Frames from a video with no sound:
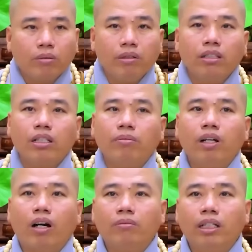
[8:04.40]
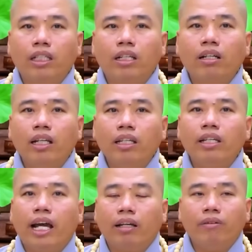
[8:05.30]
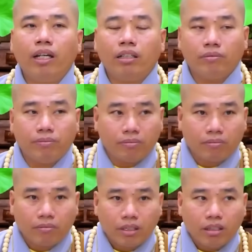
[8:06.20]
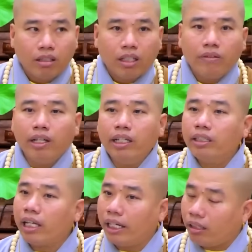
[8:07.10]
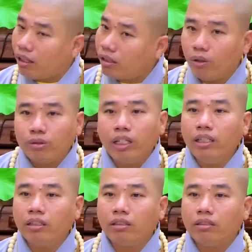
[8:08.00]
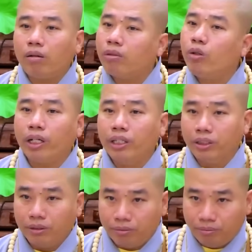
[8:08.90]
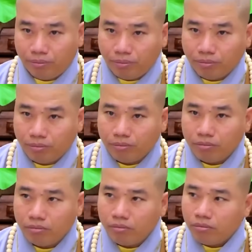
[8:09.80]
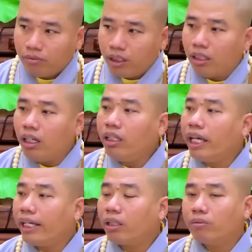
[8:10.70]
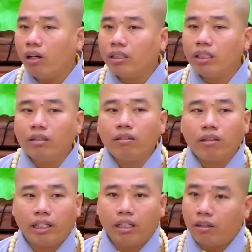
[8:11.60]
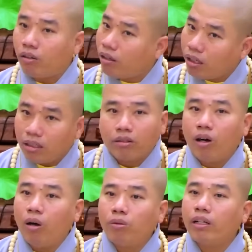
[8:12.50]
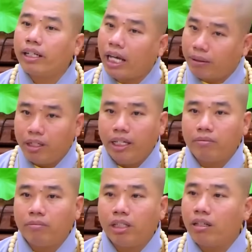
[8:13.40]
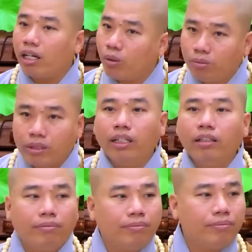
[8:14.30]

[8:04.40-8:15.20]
Cũng như công đoạn mà Nhuận Đức lý giải về cái vị hiện tại đang rất nổi tiếng, ông đi ngoài đường. Nhuận Đức lý giải công đoạn, Nhuận Đức nói rằng là nó rất là tốt, nó rất đặc biệt, mình rất cung kính.